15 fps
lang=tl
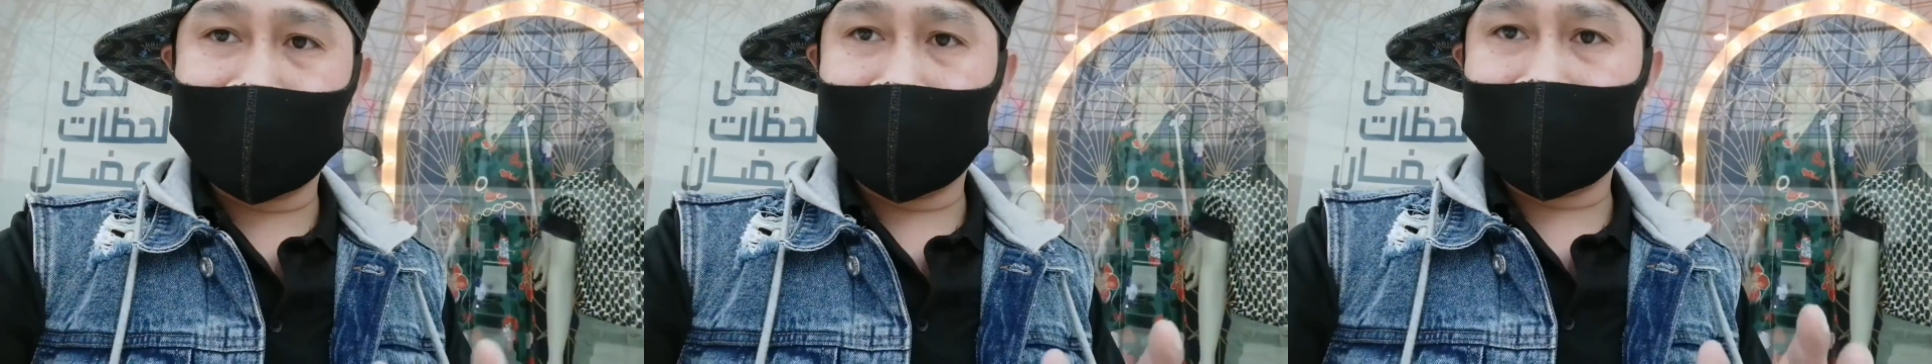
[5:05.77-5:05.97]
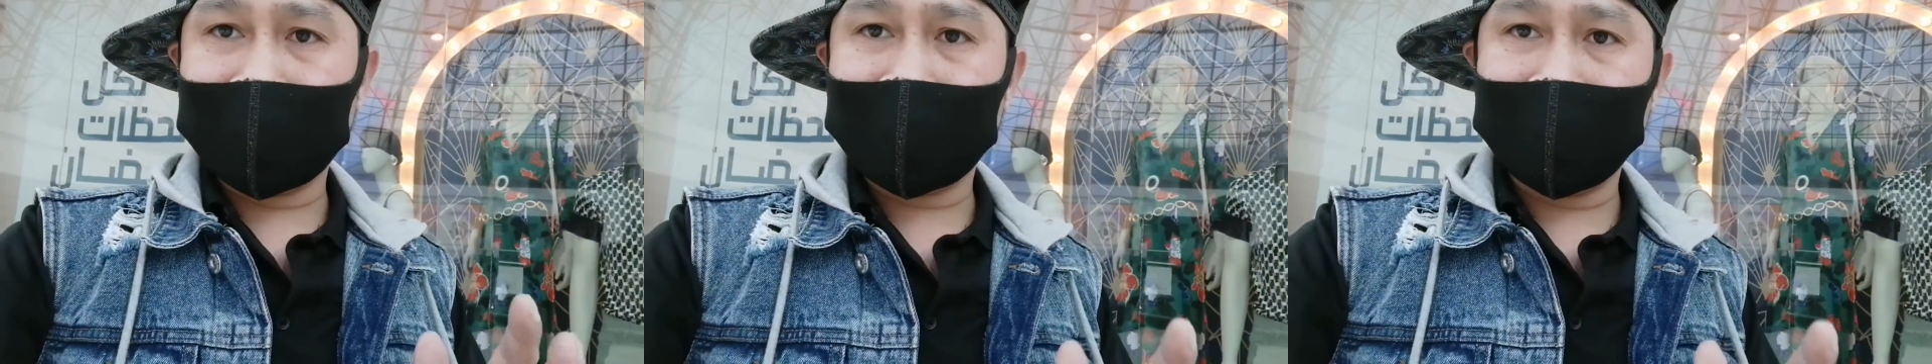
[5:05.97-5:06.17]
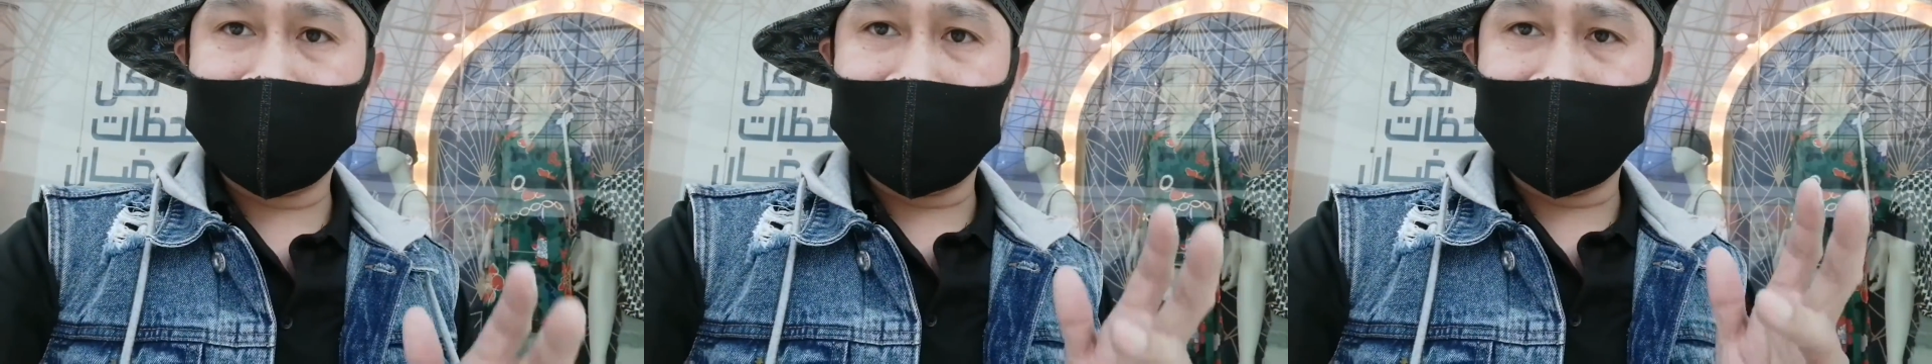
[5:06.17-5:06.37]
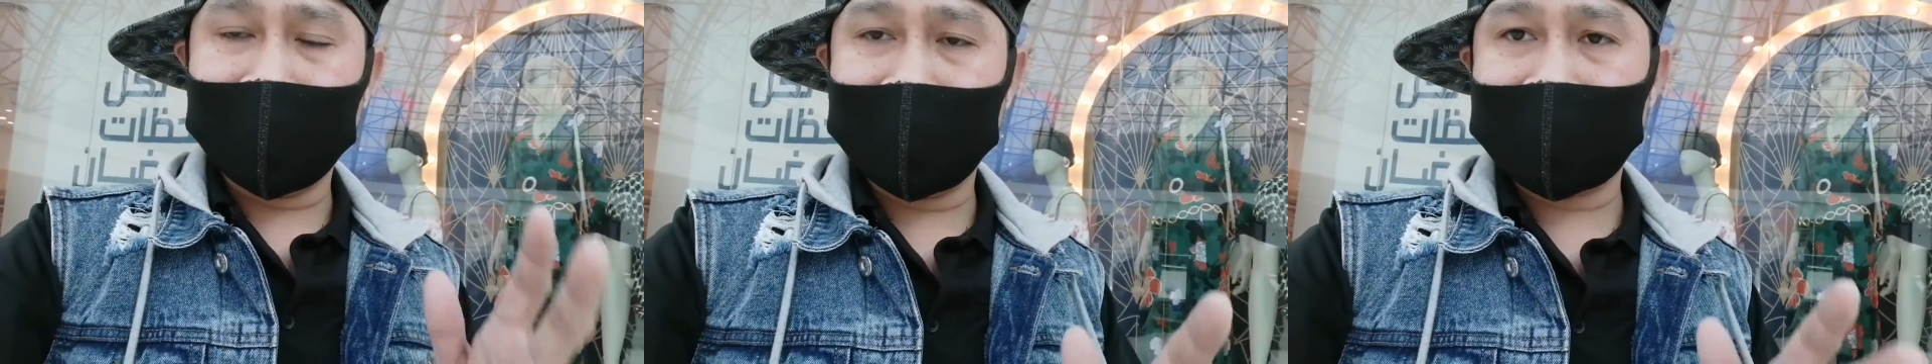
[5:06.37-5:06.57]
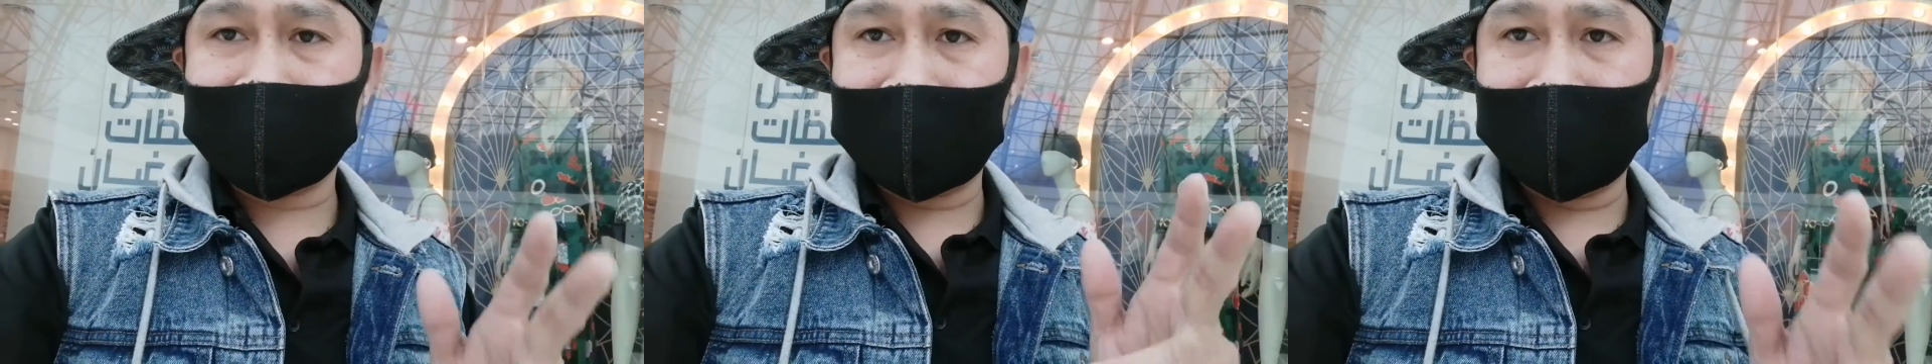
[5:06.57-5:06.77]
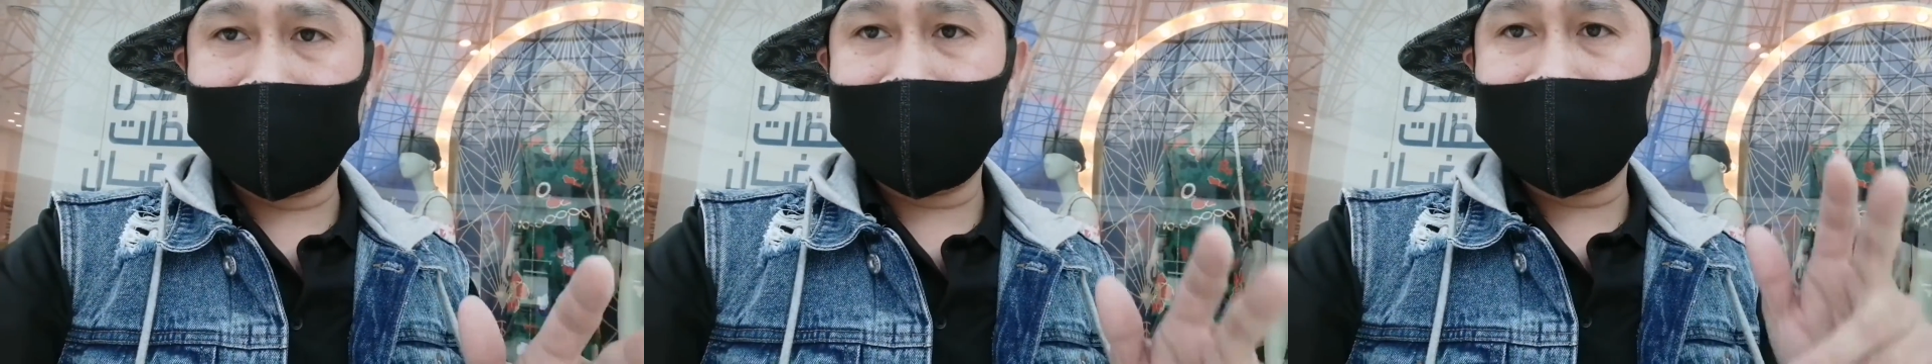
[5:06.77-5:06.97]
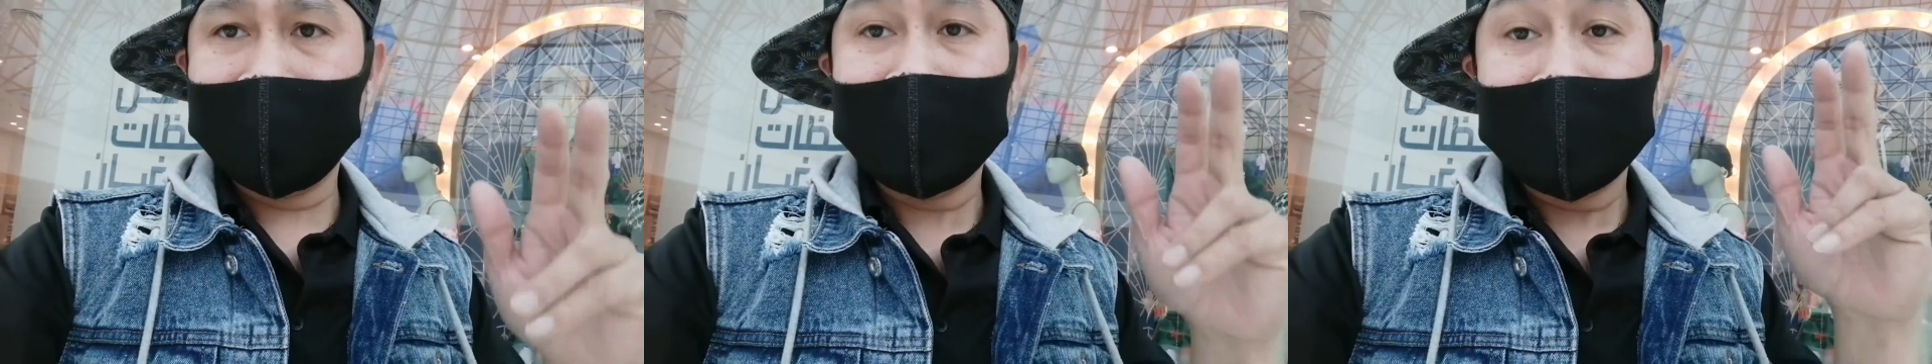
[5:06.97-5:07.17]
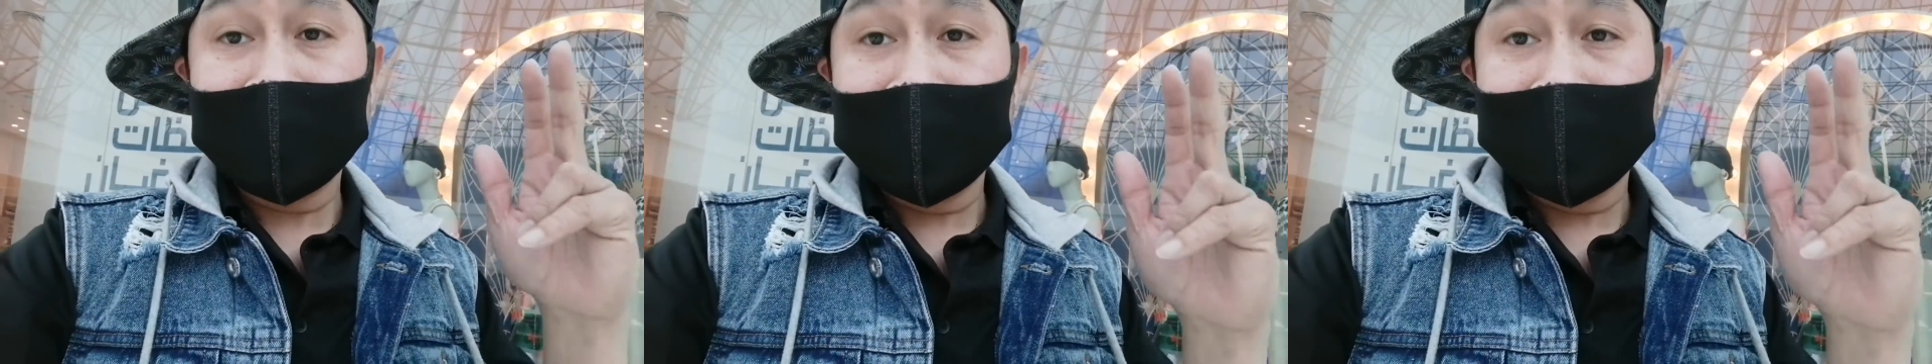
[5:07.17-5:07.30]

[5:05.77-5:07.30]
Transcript: ni Champ Casimero this coming